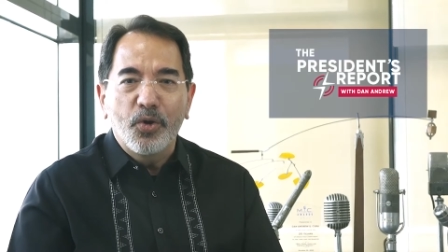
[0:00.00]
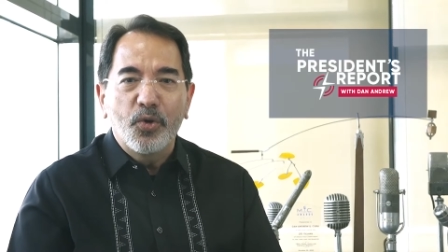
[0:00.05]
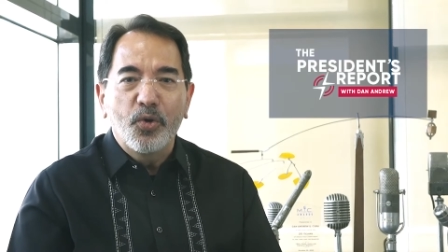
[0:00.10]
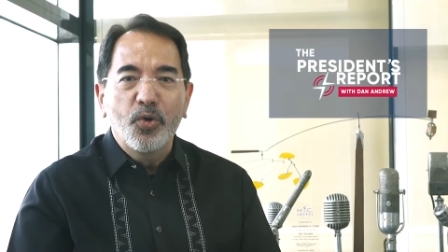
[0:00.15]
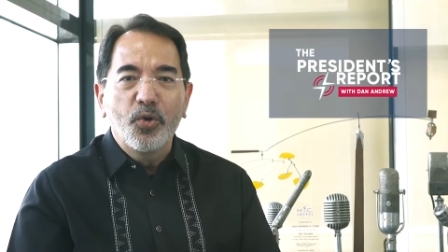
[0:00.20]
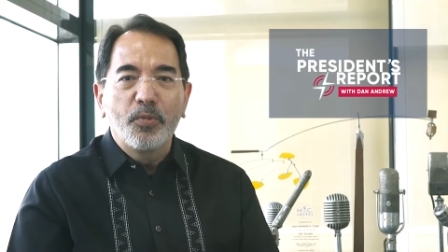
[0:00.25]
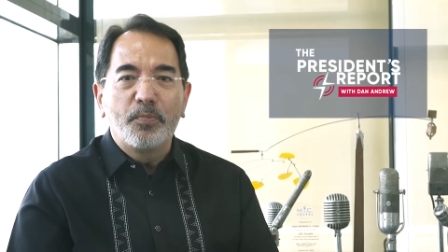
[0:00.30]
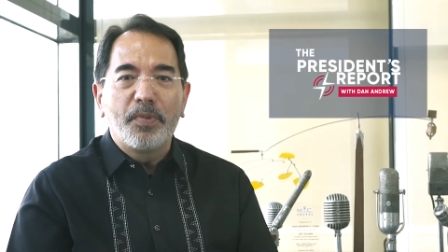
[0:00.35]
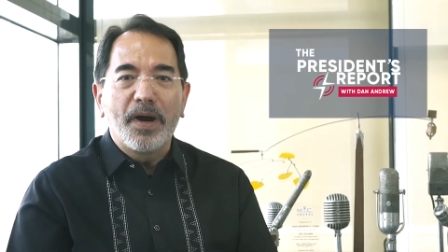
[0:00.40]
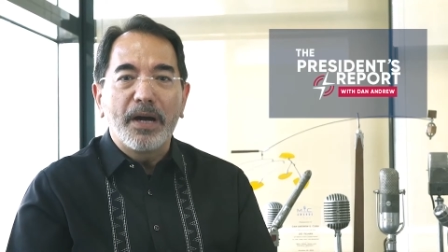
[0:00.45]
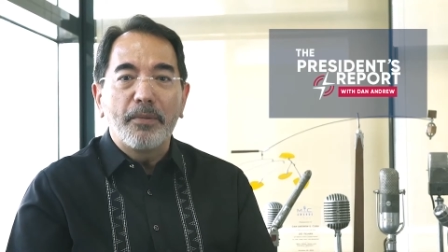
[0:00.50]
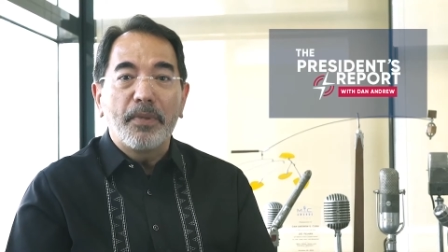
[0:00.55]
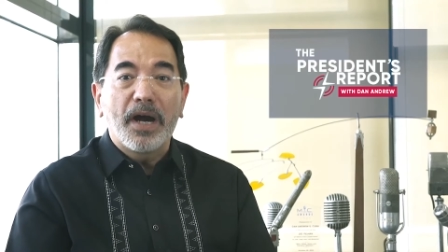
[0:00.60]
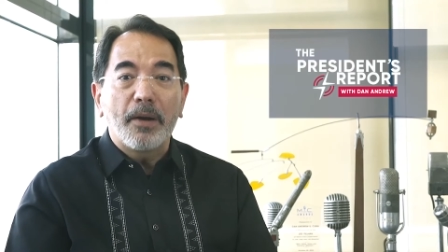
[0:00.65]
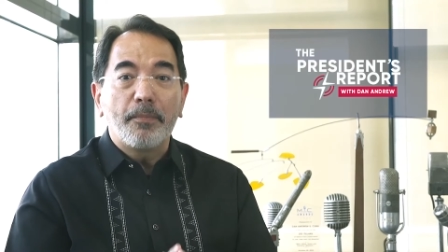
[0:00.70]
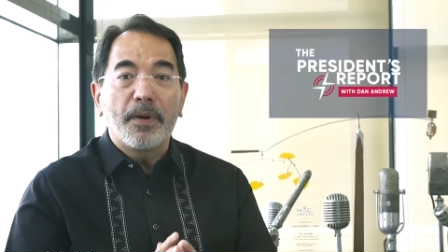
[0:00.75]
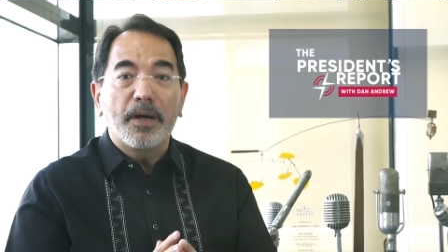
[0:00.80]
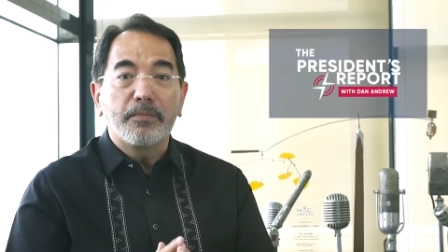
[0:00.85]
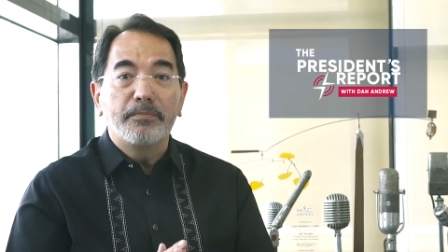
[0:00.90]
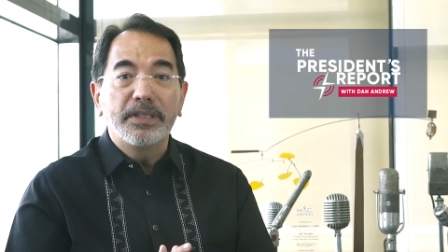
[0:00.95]
upang
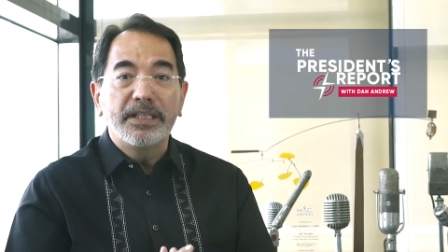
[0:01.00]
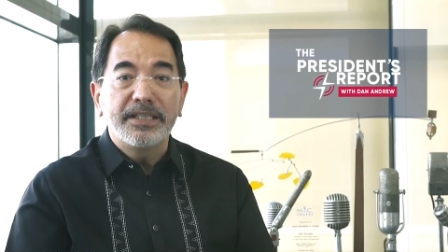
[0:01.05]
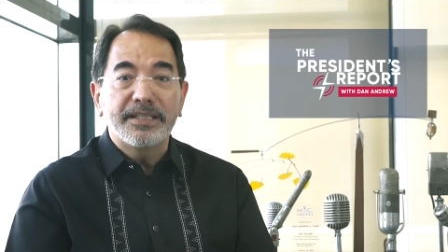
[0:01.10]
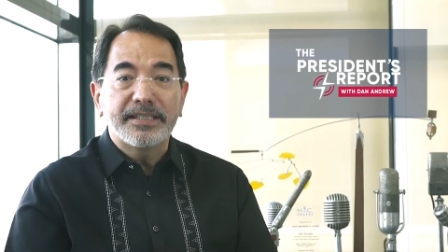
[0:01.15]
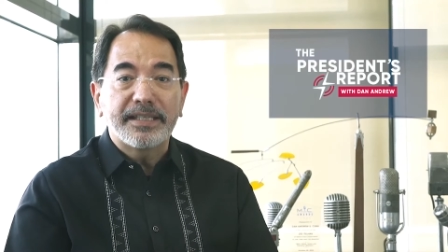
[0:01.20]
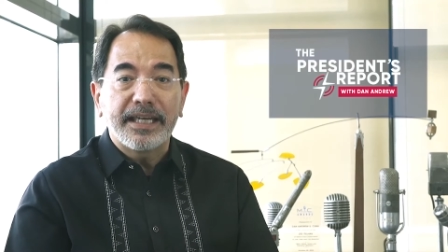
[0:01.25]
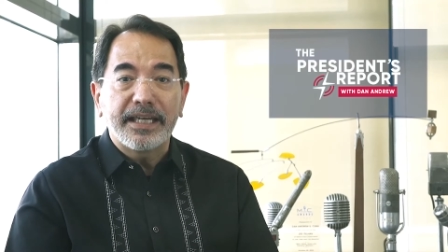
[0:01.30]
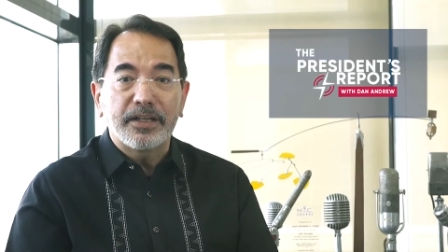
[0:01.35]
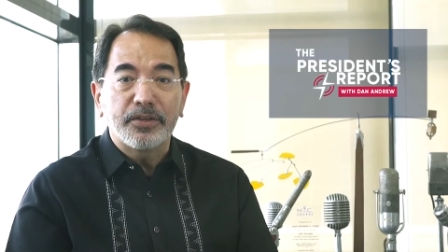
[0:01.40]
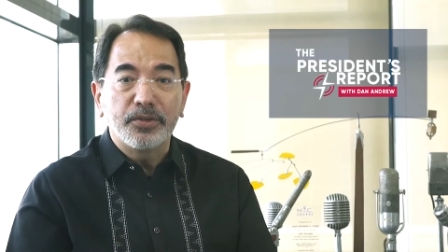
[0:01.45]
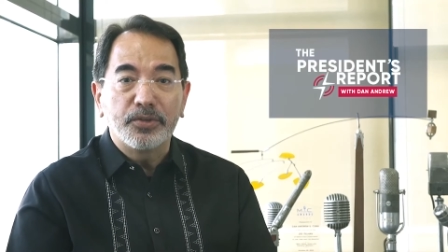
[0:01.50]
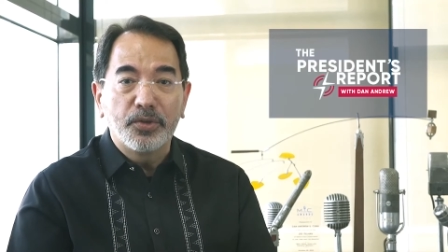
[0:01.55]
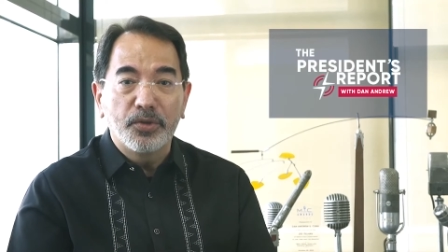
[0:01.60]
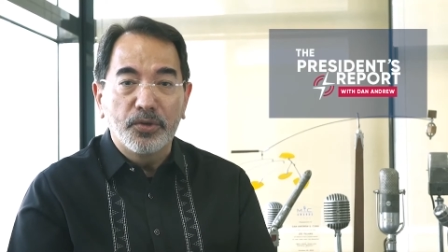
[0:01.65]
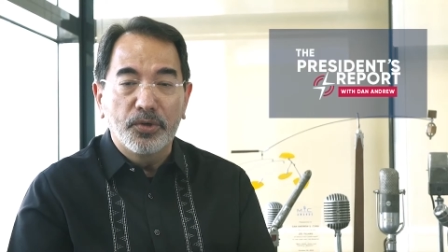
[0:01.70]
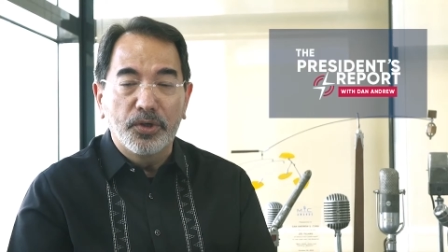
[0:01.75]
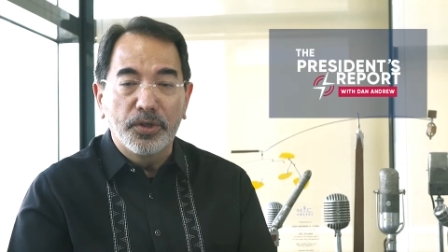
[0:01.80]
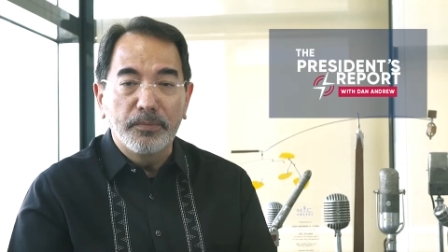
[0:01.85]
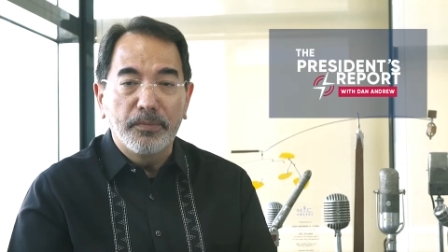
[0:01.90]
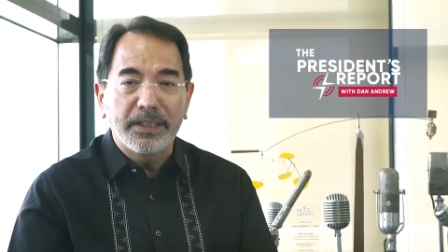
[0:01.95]
makapagministeryo
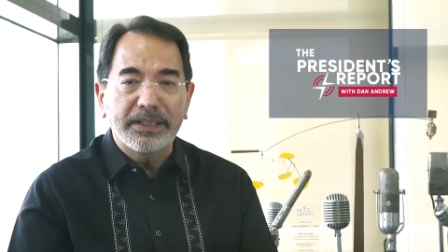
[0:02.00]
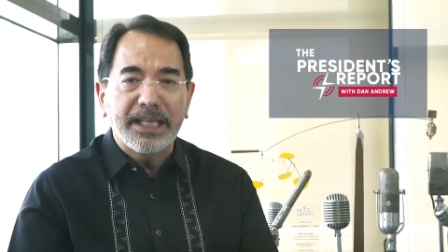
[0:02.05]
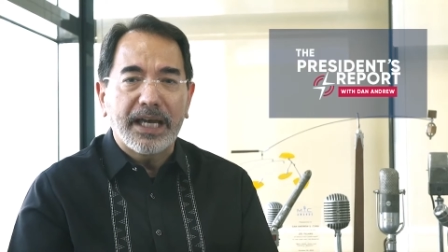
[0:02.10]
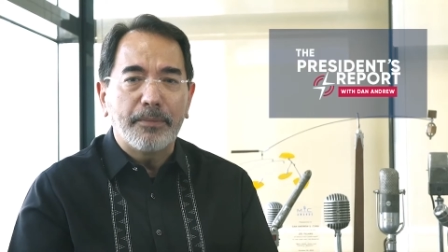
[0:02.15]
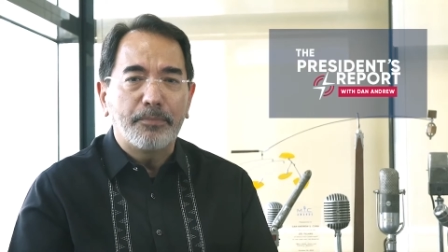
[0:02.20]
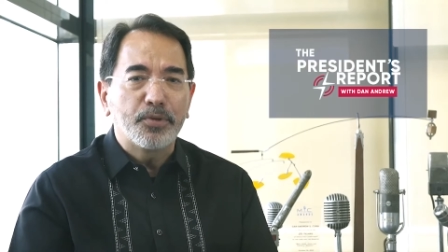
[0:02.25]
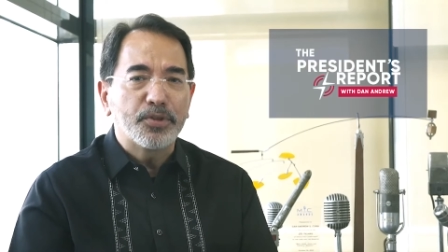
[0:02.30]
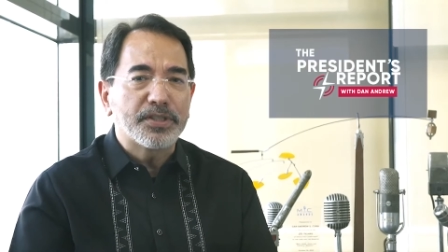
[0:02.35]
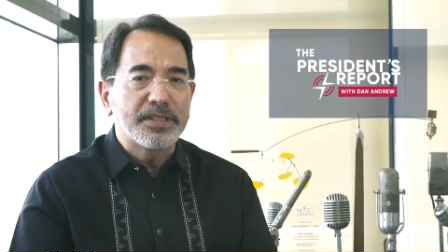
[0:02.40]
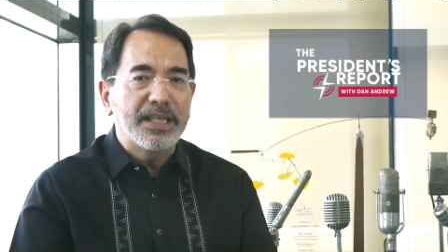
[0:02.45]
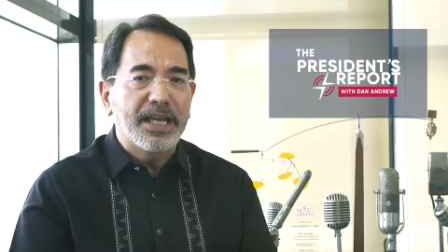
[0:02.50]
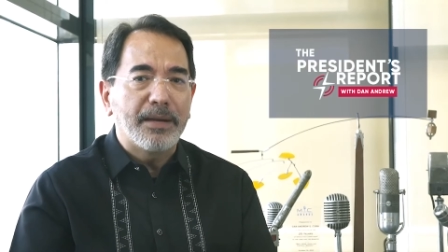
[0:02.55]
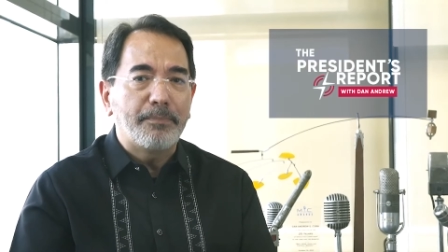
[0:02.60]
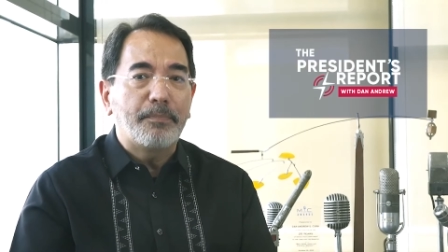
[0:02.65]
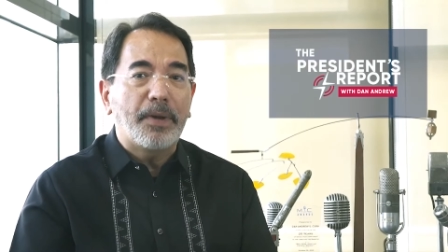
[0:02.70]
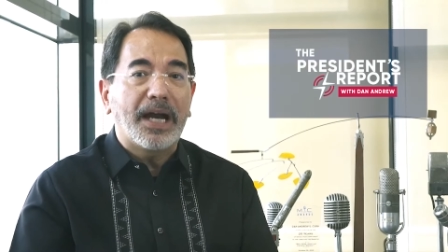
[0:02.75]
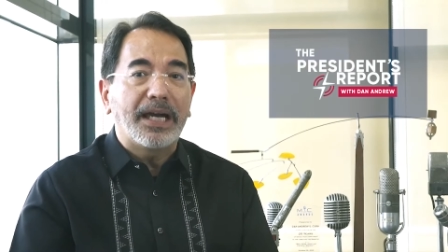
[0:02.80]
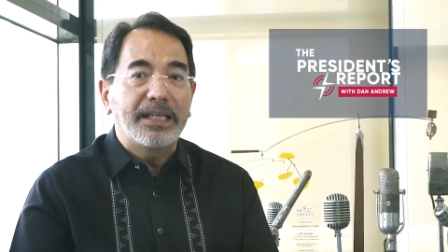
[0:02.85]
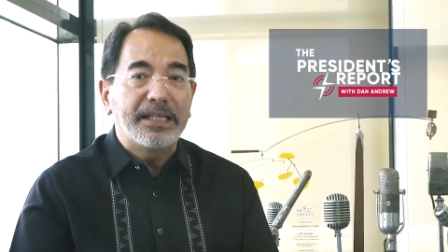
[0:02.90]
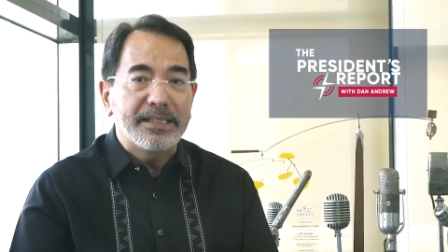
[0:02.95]
doon matapos na
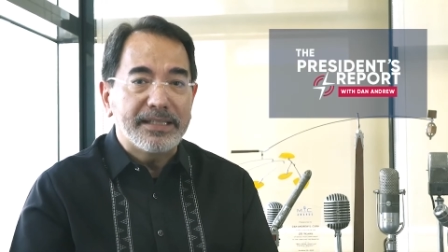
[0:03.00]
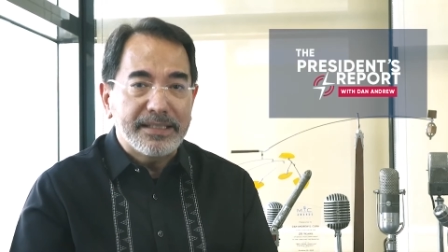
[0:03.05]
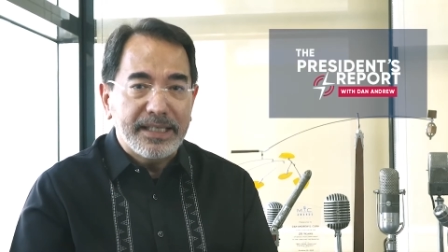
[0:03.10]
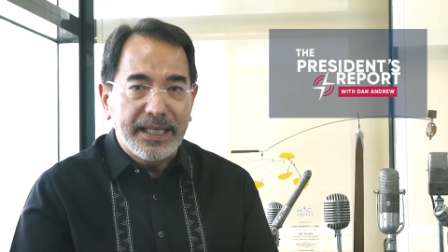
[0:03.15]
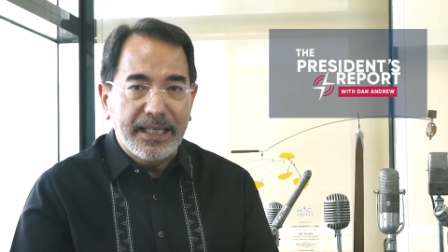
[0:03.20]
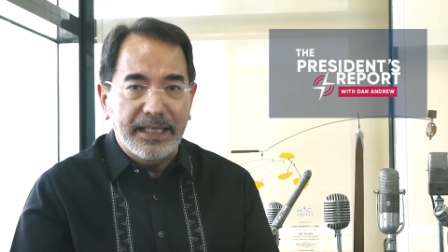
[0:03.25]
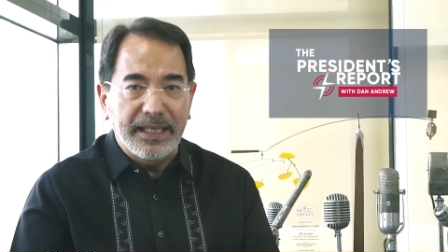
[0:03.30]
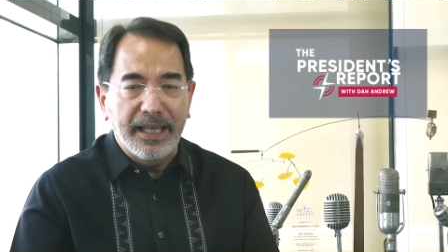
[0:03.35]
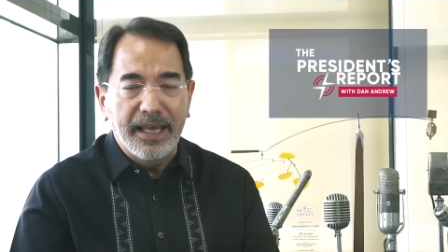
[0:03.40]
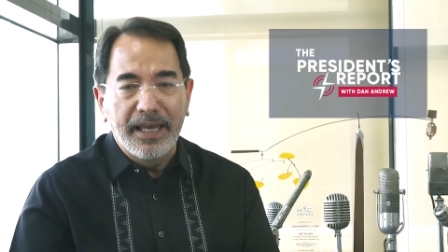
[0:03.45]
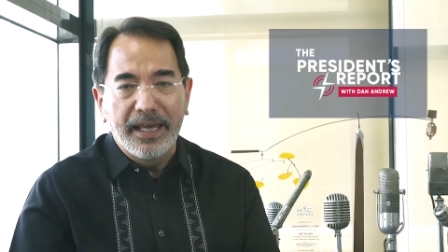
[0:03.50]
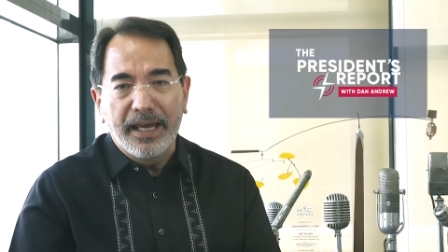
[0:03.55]
paalisin